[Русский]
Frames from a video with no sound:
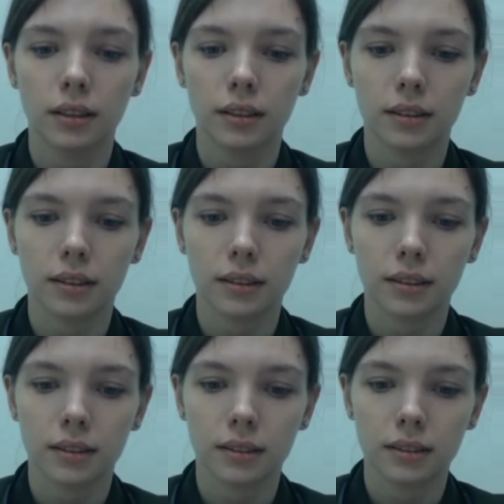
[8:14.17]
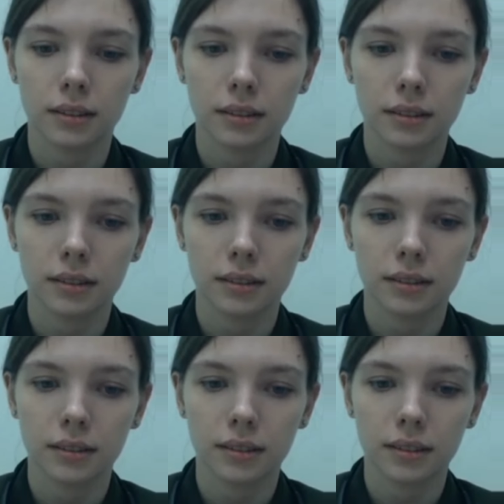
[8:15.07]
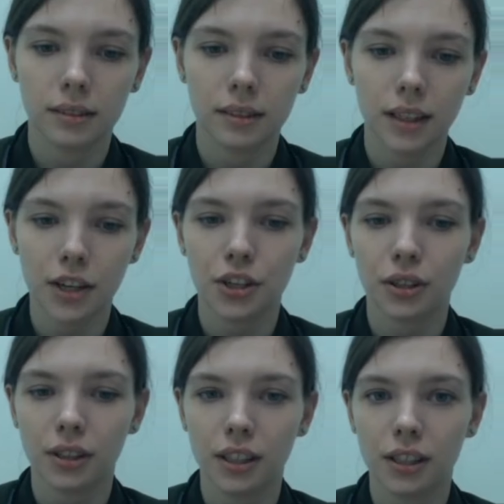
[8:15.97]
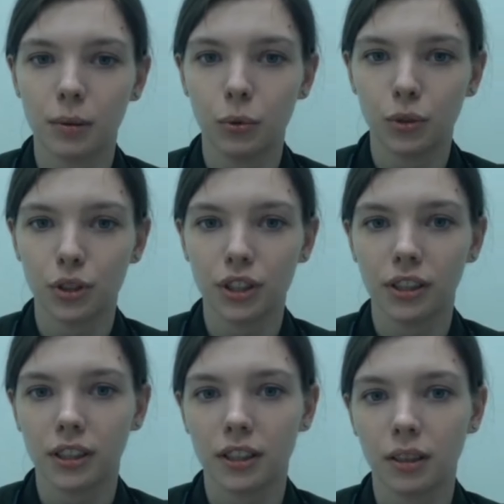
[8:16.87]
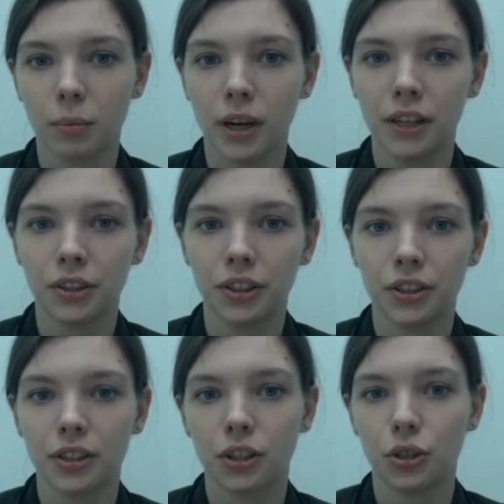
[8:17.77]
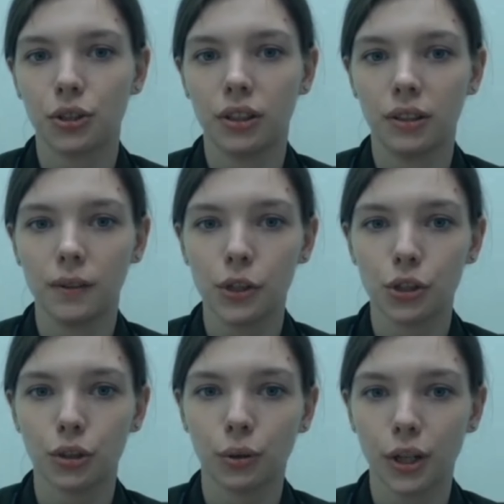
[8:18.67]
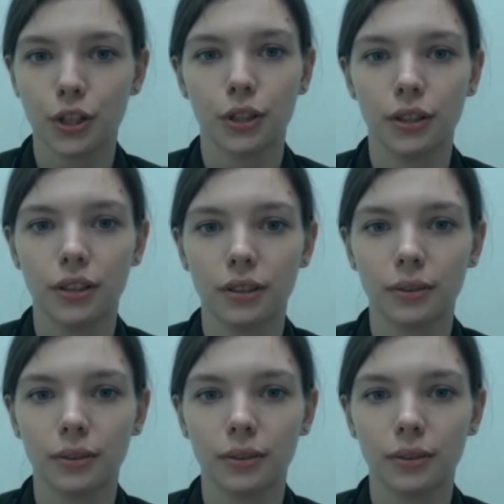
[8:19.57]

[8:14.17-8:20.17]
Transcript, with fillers: э, даже если будешь делать какие-то маленькие незначительные вещи, но каждый день.